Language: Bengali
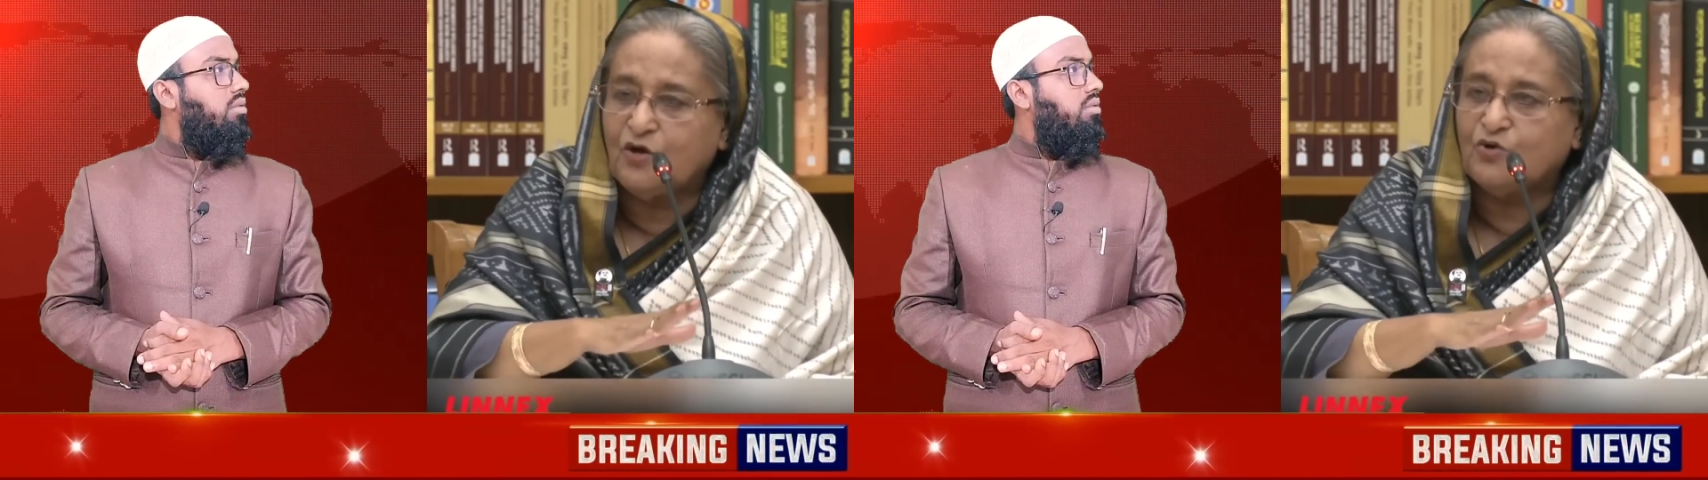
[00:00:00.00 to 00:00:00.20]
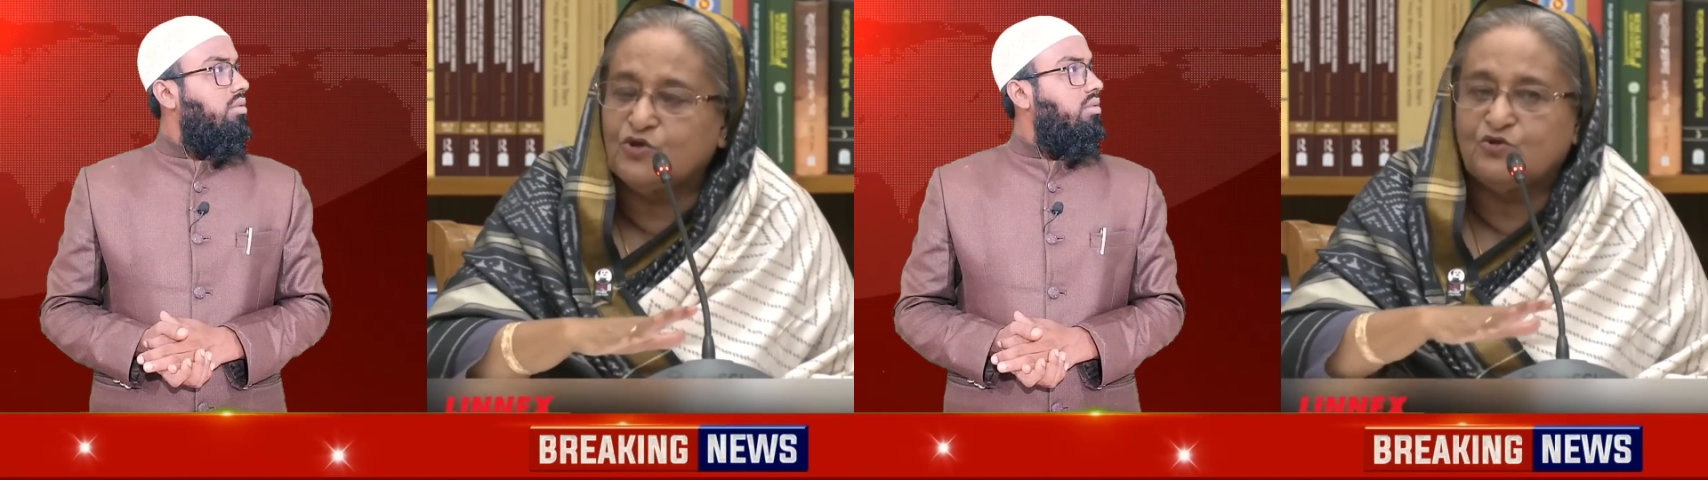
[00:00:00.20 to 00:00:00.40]

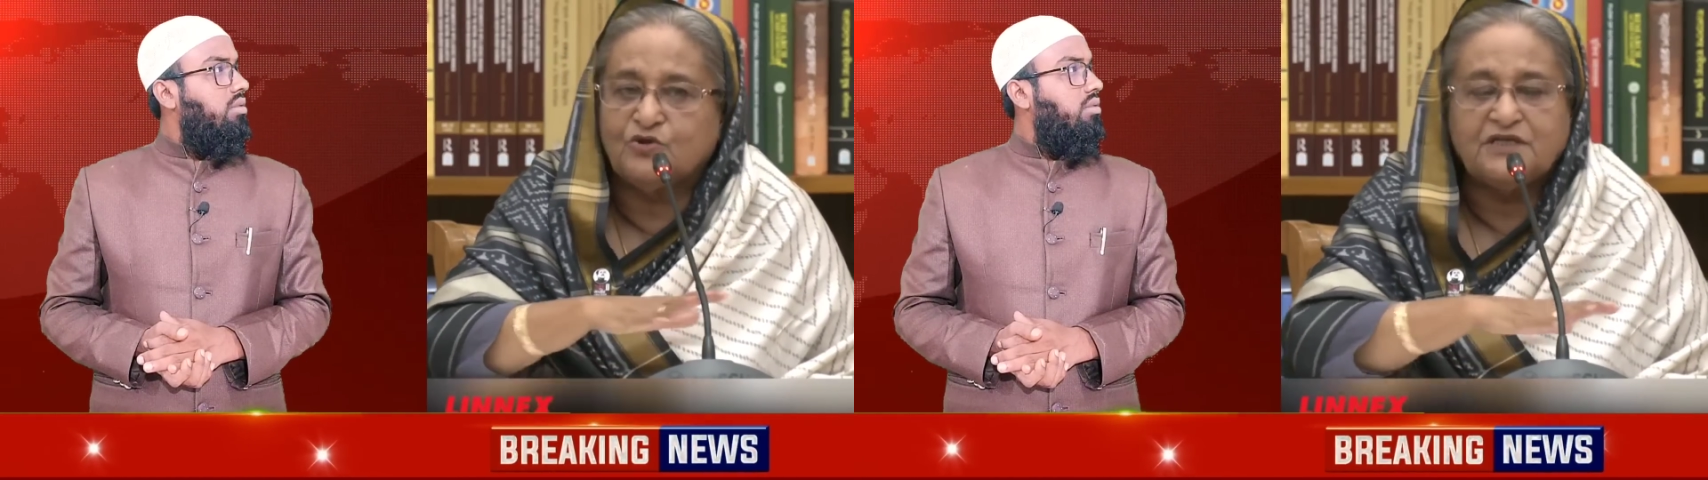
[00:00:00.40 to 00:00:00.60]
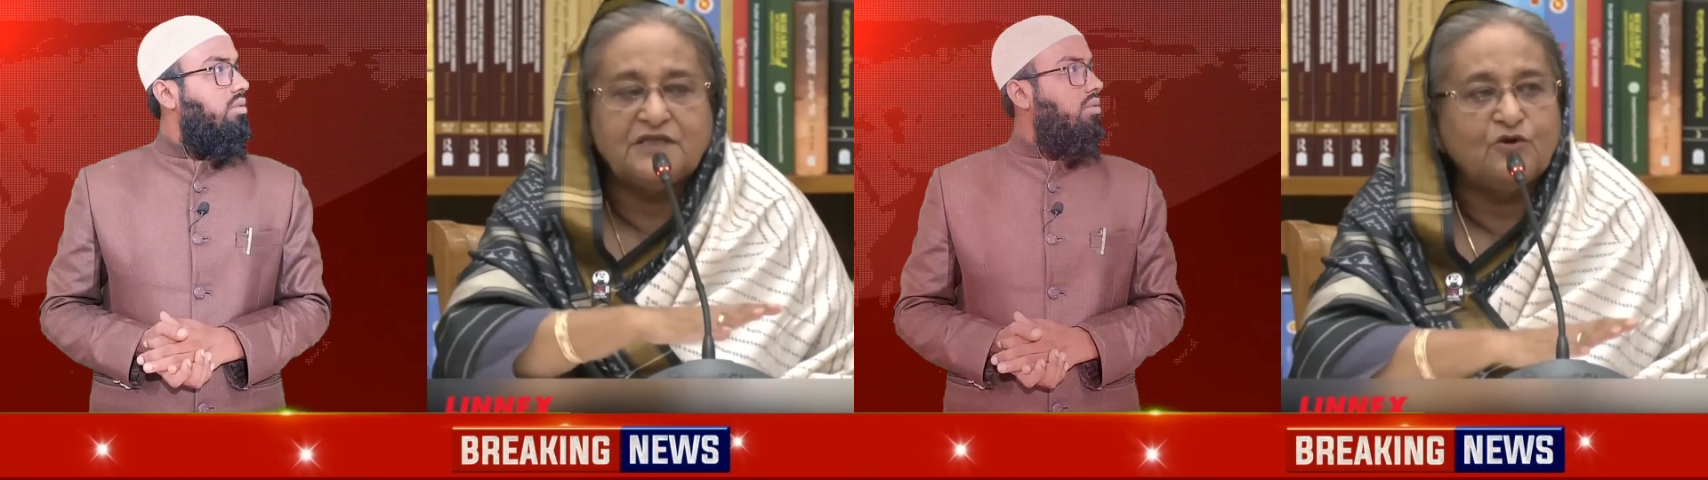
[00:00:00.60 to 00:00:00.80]
অগণিত
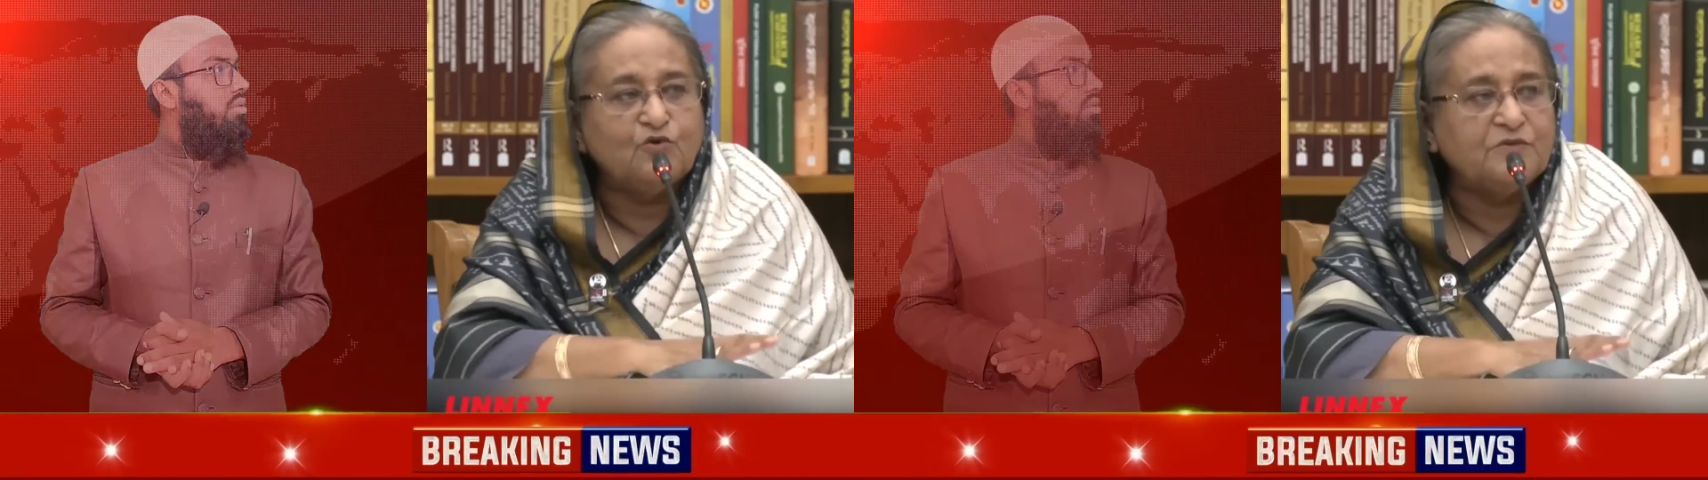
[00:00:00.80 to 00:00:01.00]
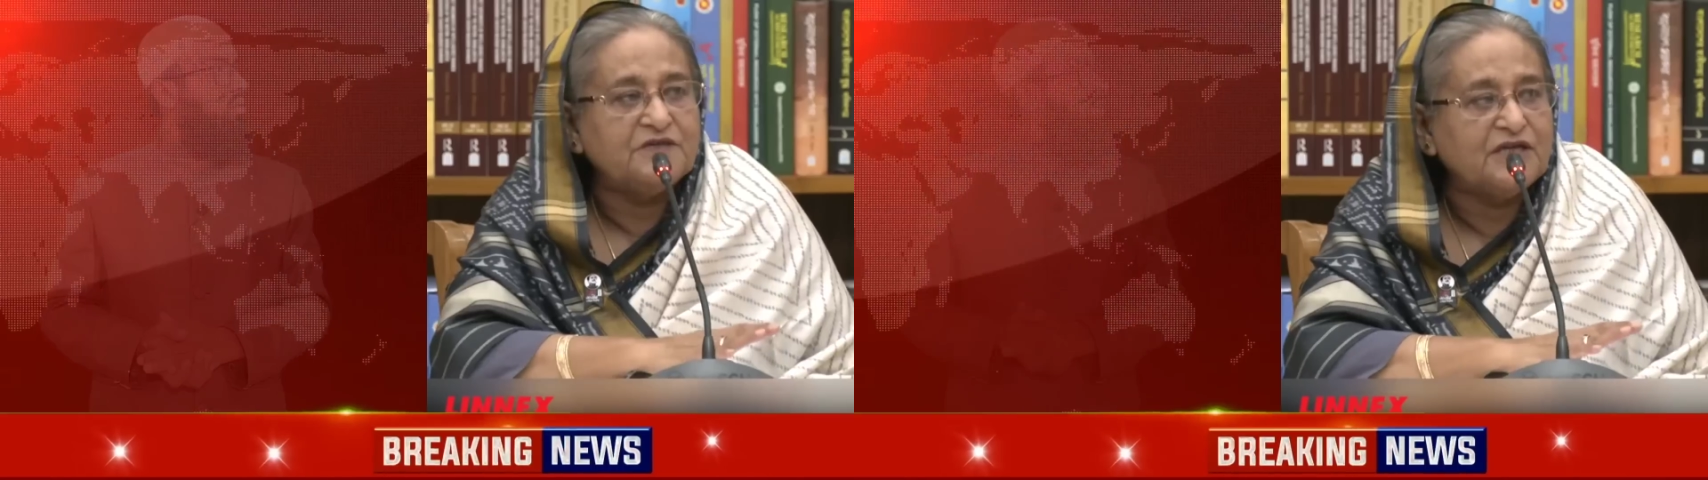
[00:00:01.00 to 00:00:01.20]
নেতা
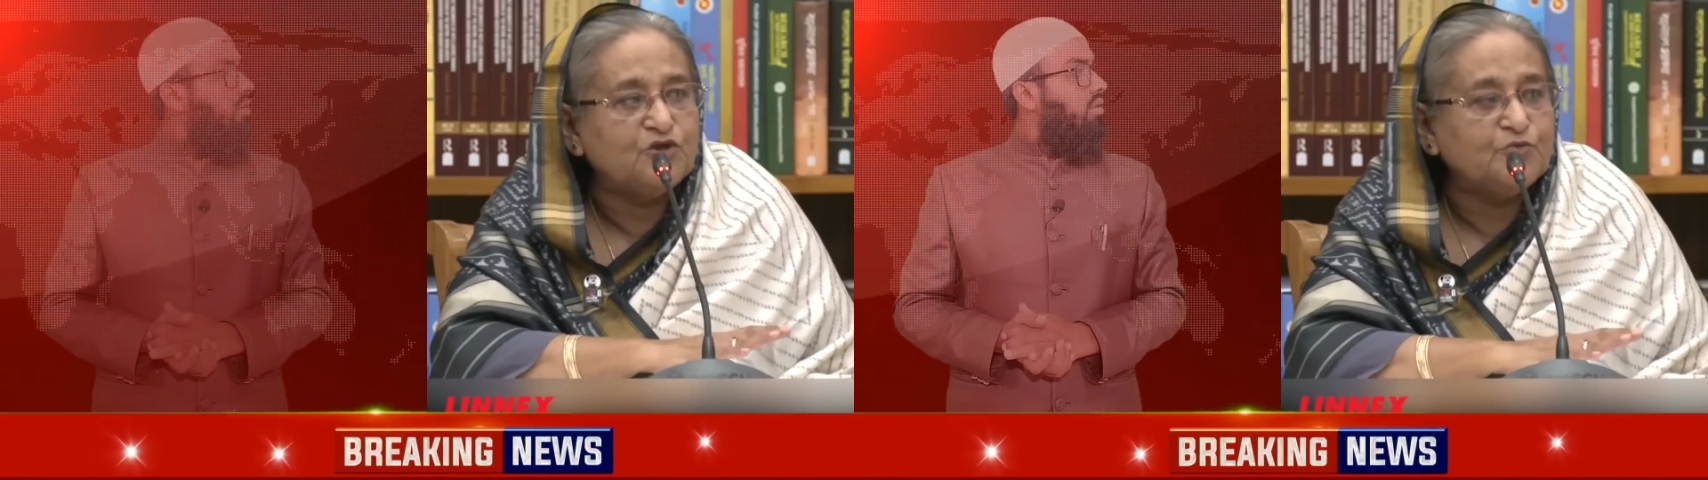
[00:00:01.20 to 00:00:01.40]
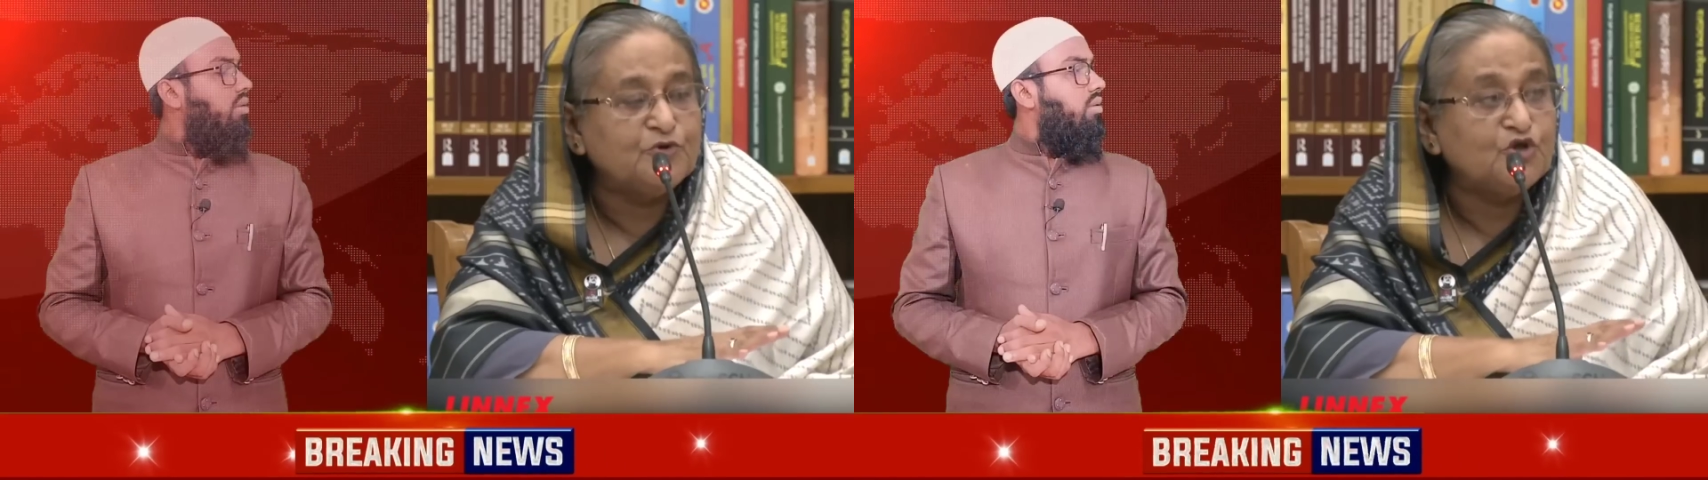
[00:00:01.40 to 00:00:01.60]
কর্মী তাদের উপর